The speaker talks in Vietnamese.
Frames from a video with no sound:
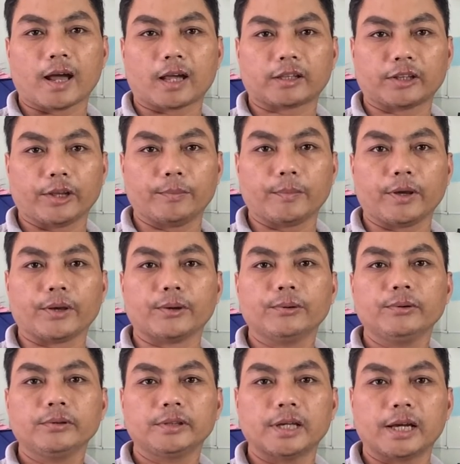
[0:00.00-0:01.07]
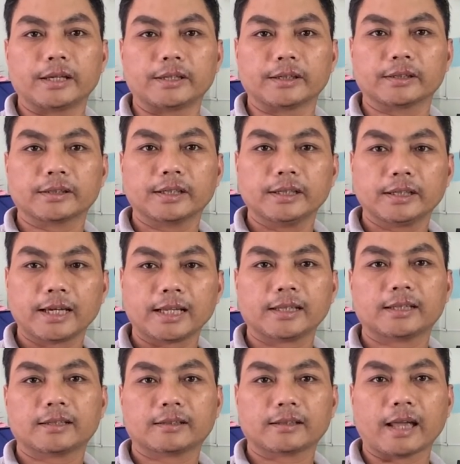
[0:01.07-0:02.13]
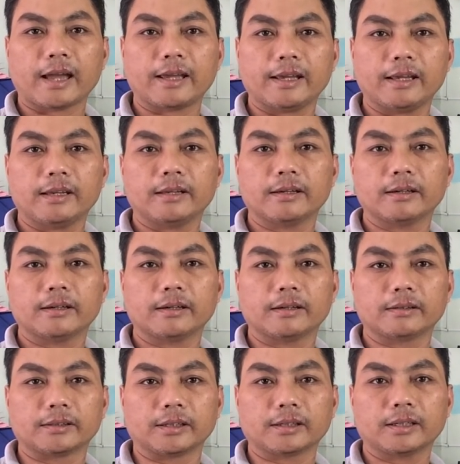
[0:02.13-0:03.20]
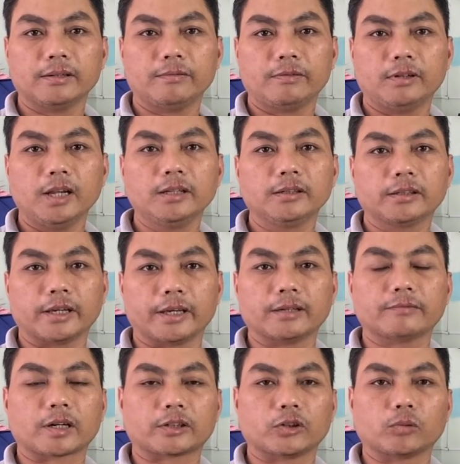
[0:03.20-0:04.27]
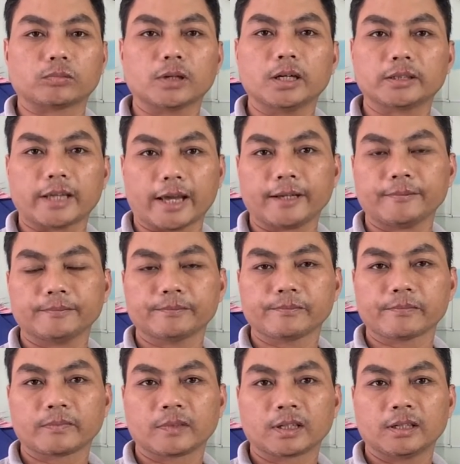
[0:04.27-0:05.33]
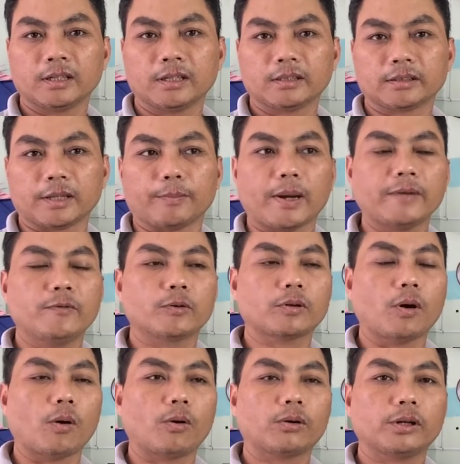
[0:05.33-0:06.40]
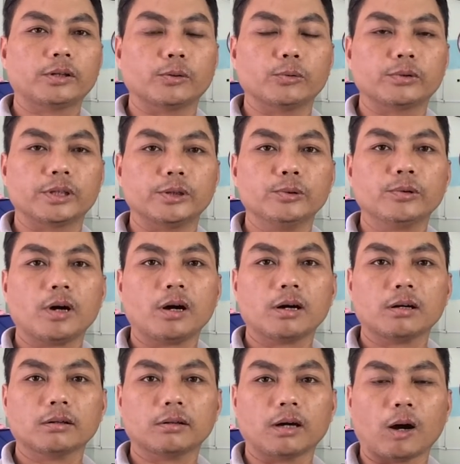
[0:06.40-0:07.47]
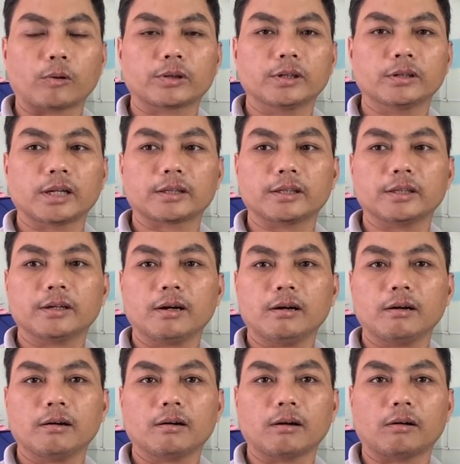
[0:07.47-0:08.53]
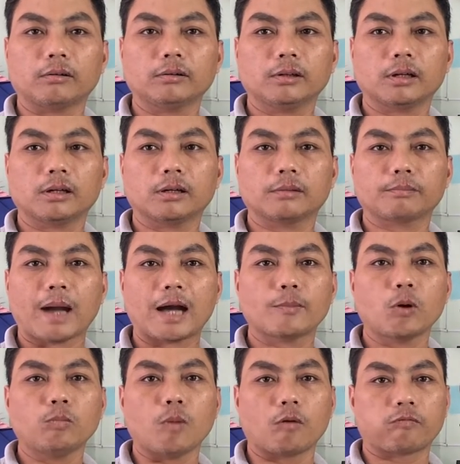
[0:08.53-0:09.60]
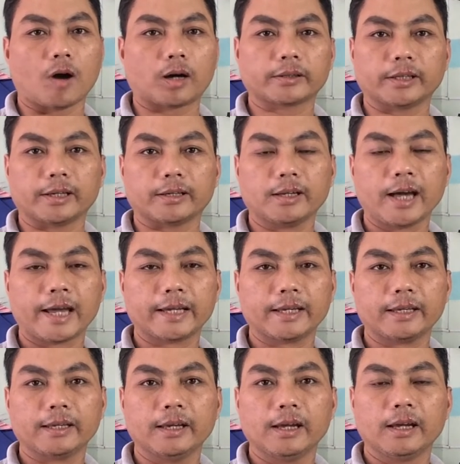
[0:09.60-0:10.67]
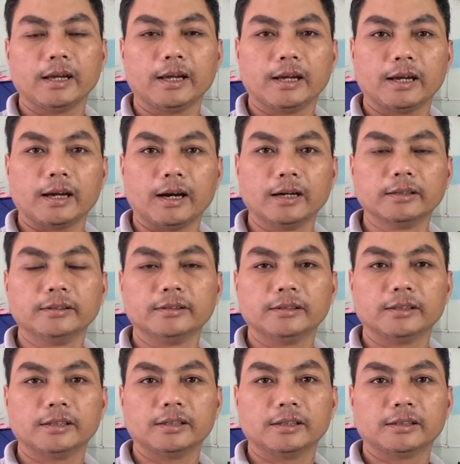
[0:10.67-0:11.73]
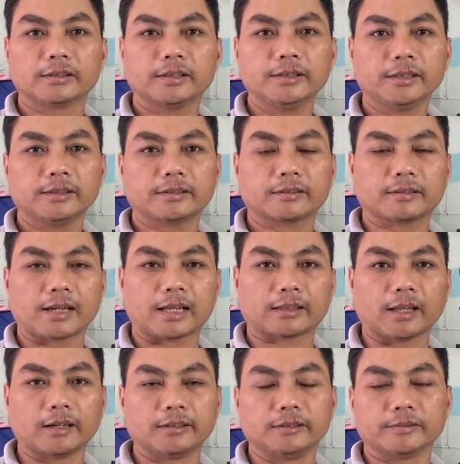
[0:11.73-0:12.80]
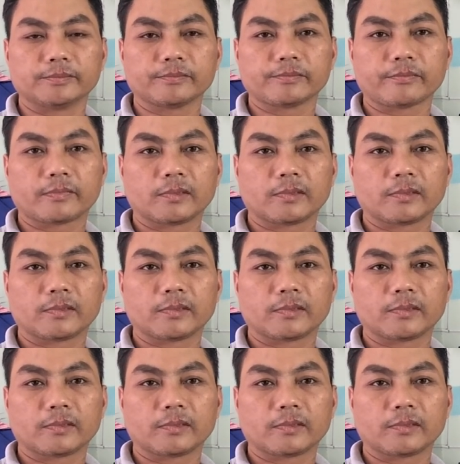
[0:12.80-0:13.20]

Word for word: và tìm hiểu về những cái cách thay những cái linh kiện vật dụng đơn giản thì máy photo nó chủ chiếu có hầu như là chỉ có khoảng à, ba bốn bộ phận gì đó hay hư thứ nhất là từ